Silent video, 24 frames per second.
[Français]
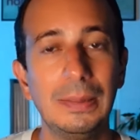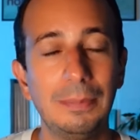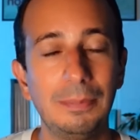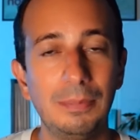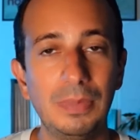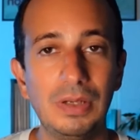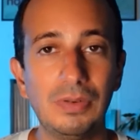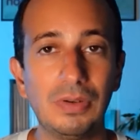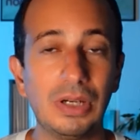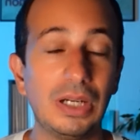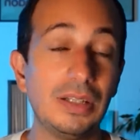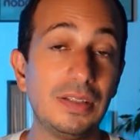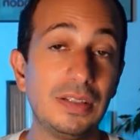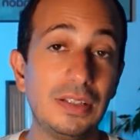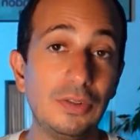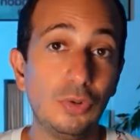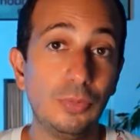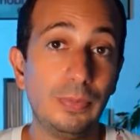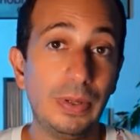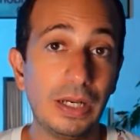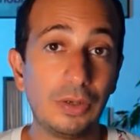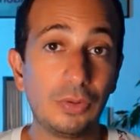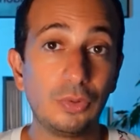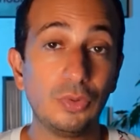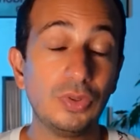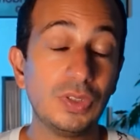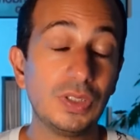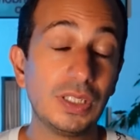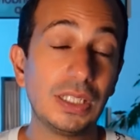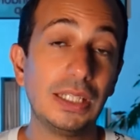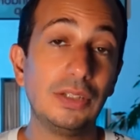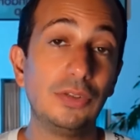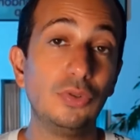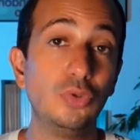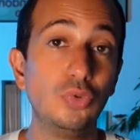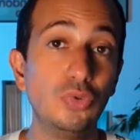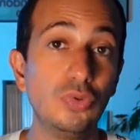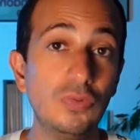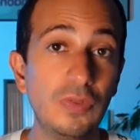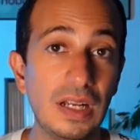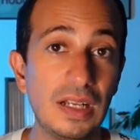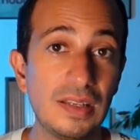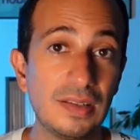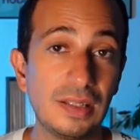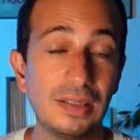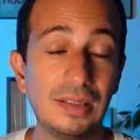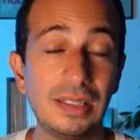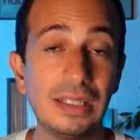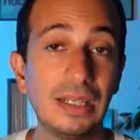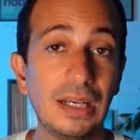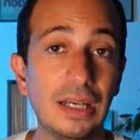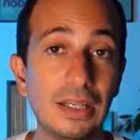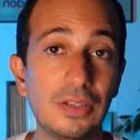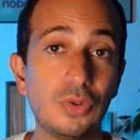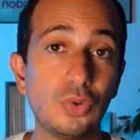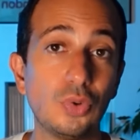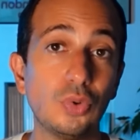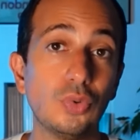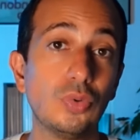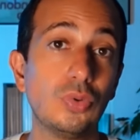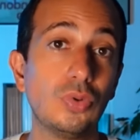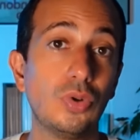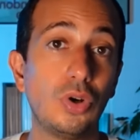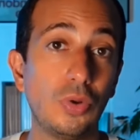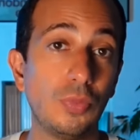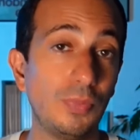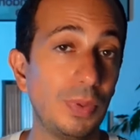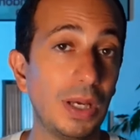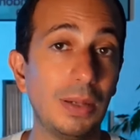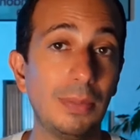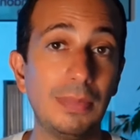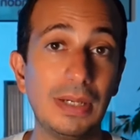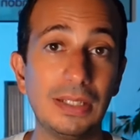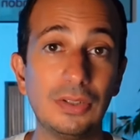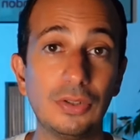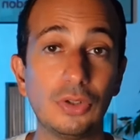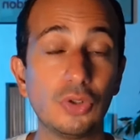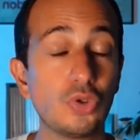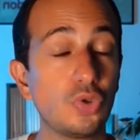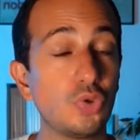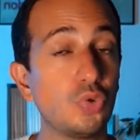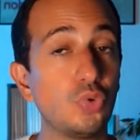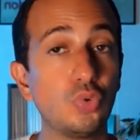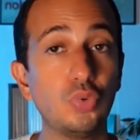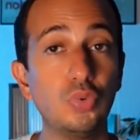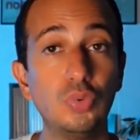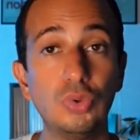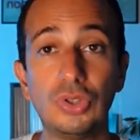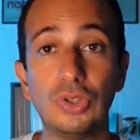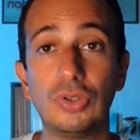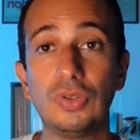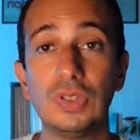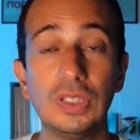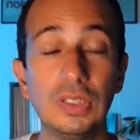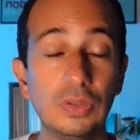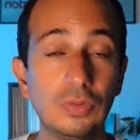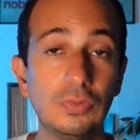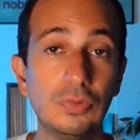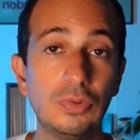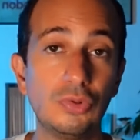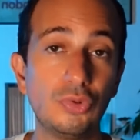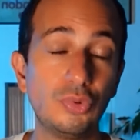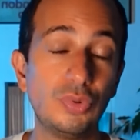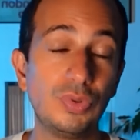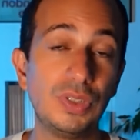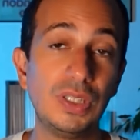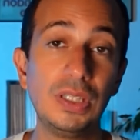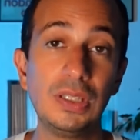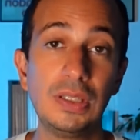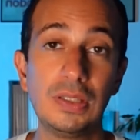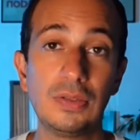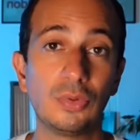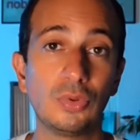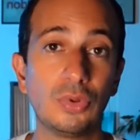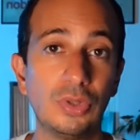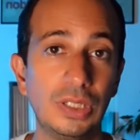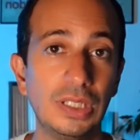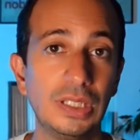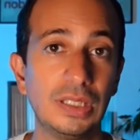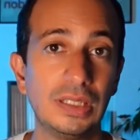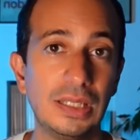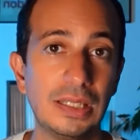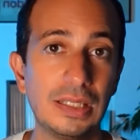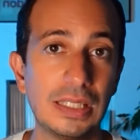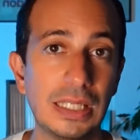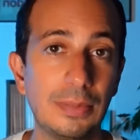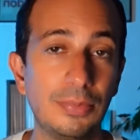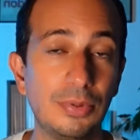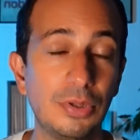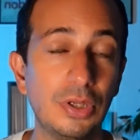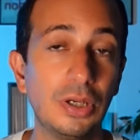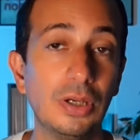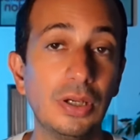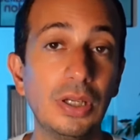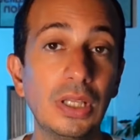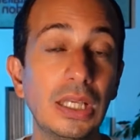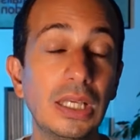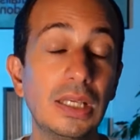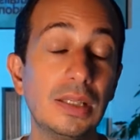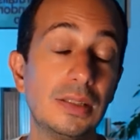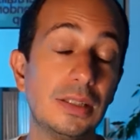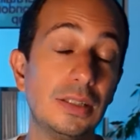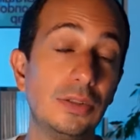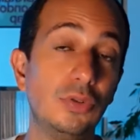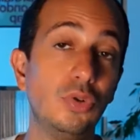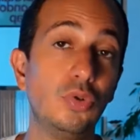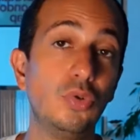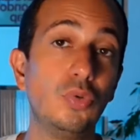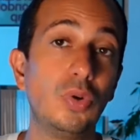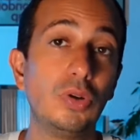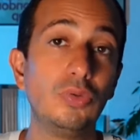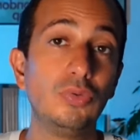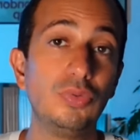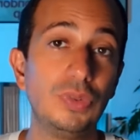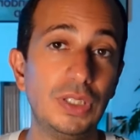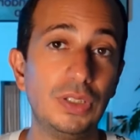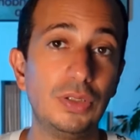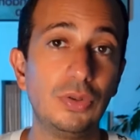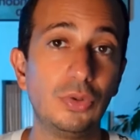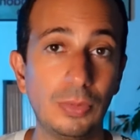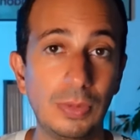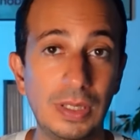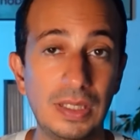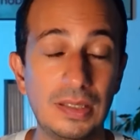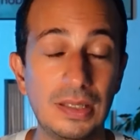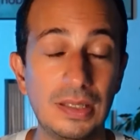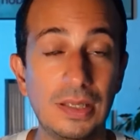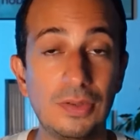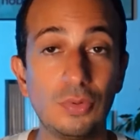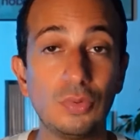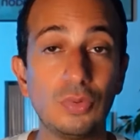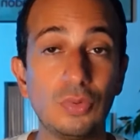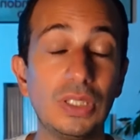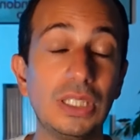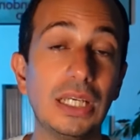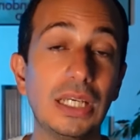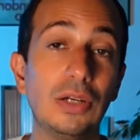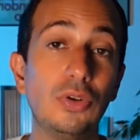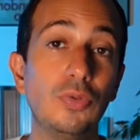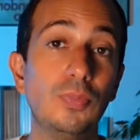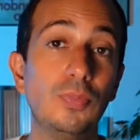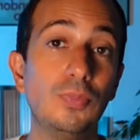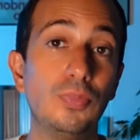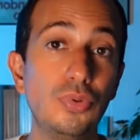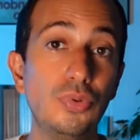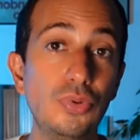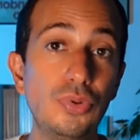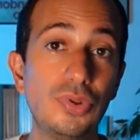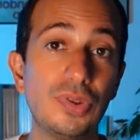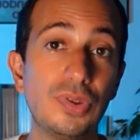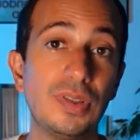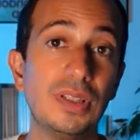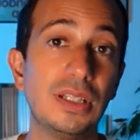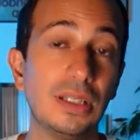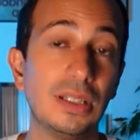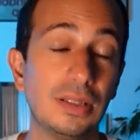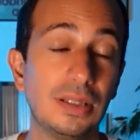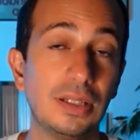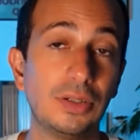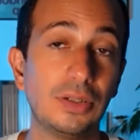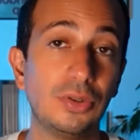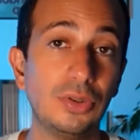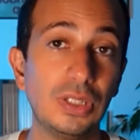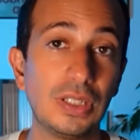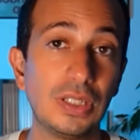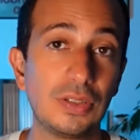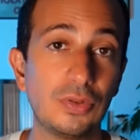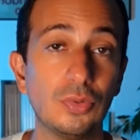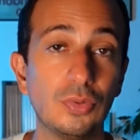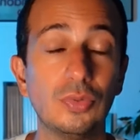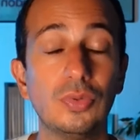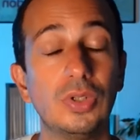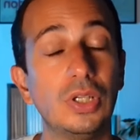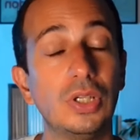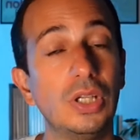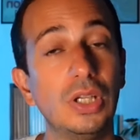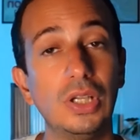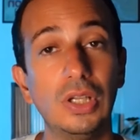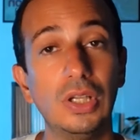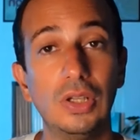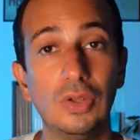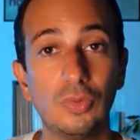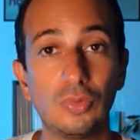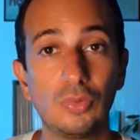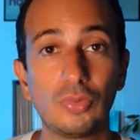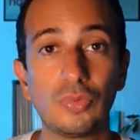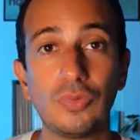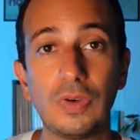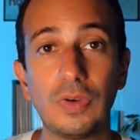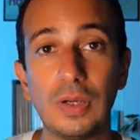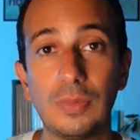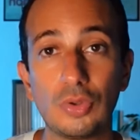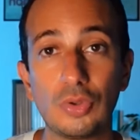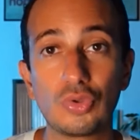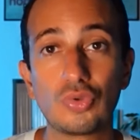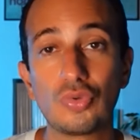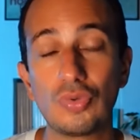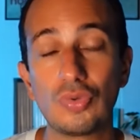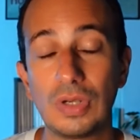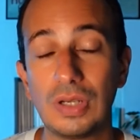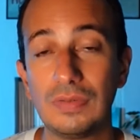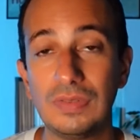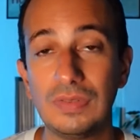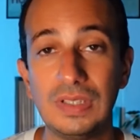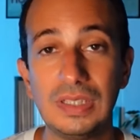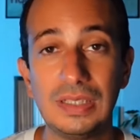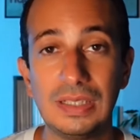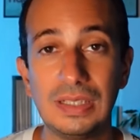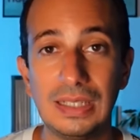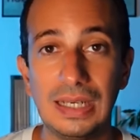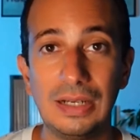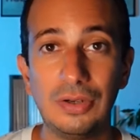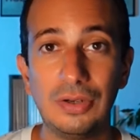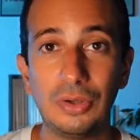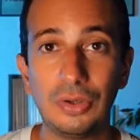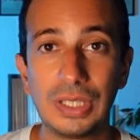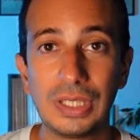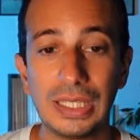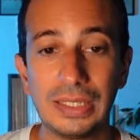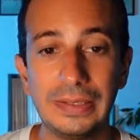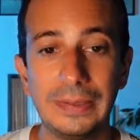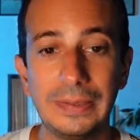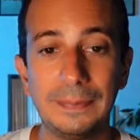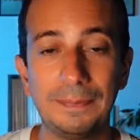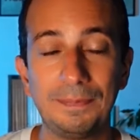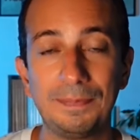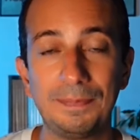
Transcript: Mais voilà, sinon, par contre, il y a de nouvelles intégrations en permanence, tout le temps des nouveaux outils qui sont connectés à Zapier. C'est de loin l'outil d'automatisation qui a le plus d'interconnexions. Donc vraiment, je vous l'invite à le regarder.